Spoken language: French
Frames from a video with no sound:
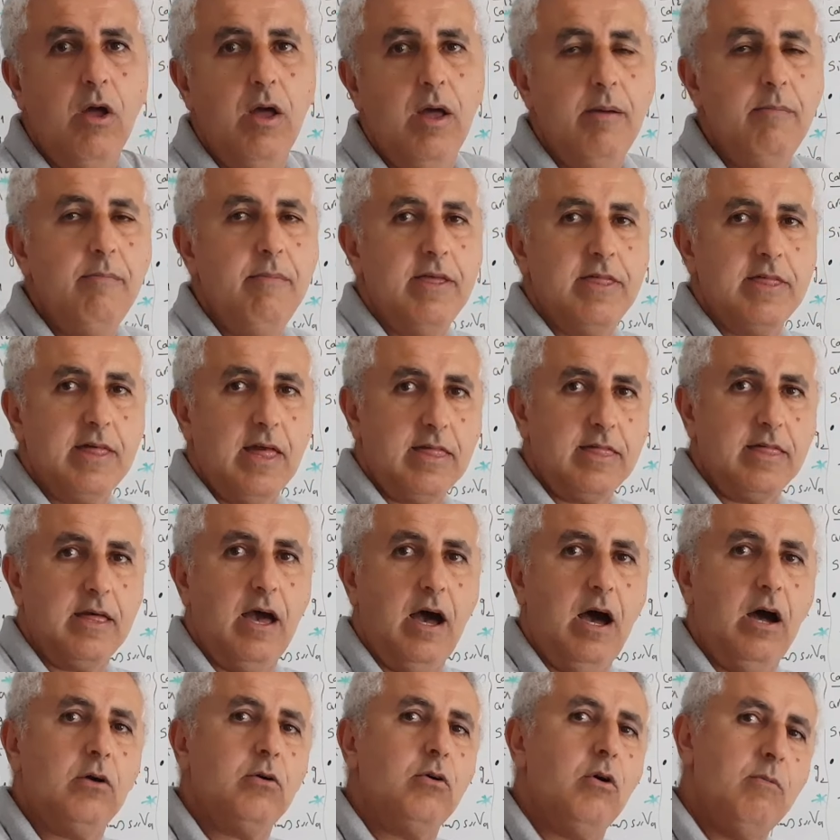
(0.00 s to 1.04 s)
Mais ça
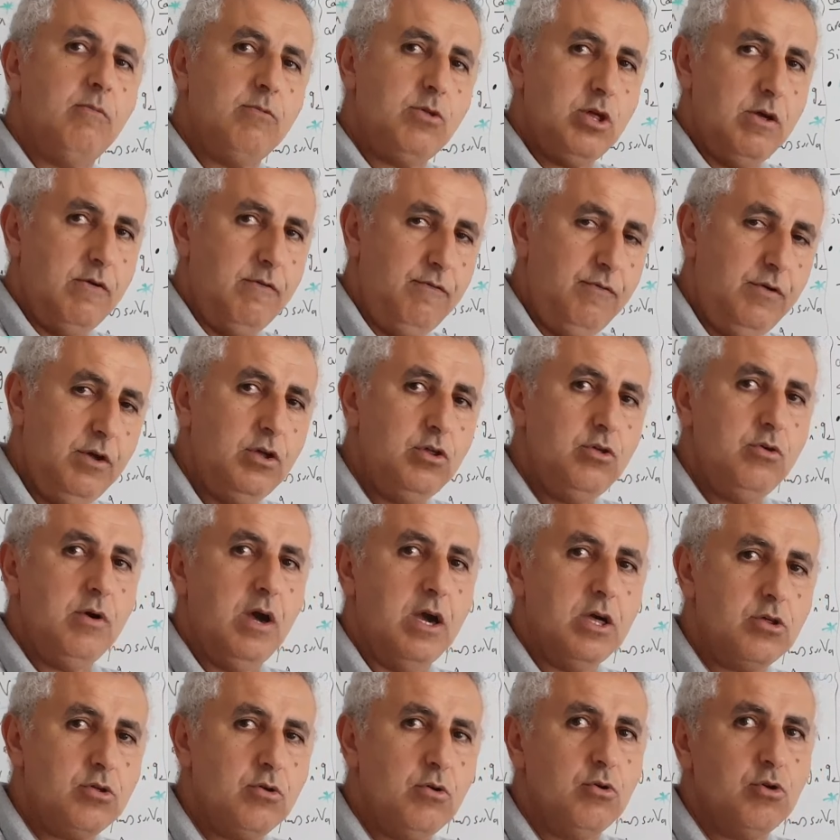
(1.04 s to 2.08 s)
sera, comme j'ai effectué un
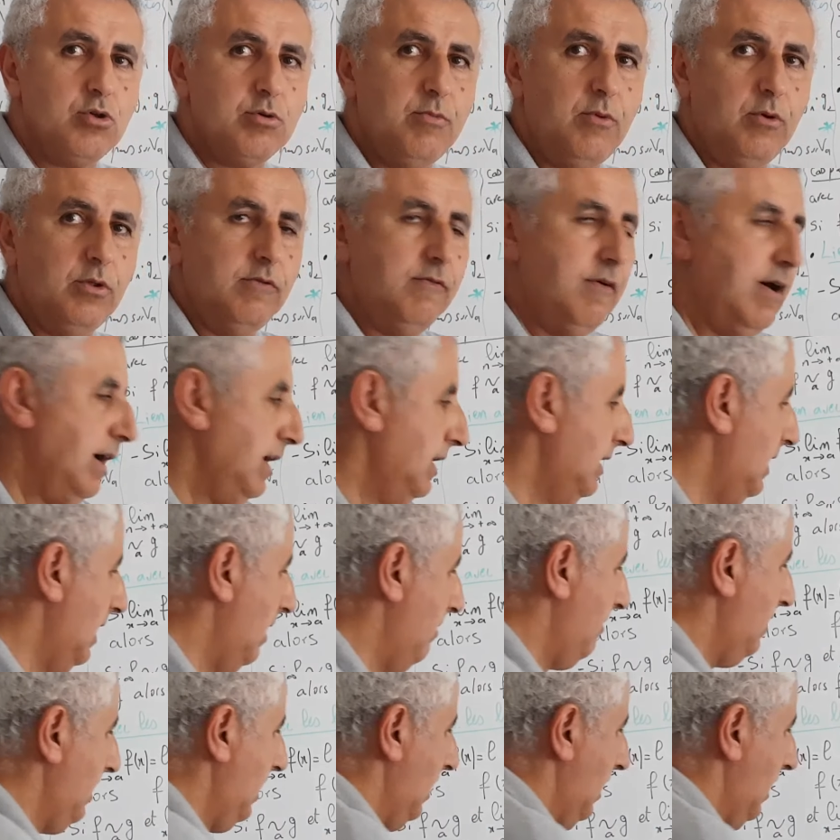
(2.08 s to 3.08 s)
changement de variable,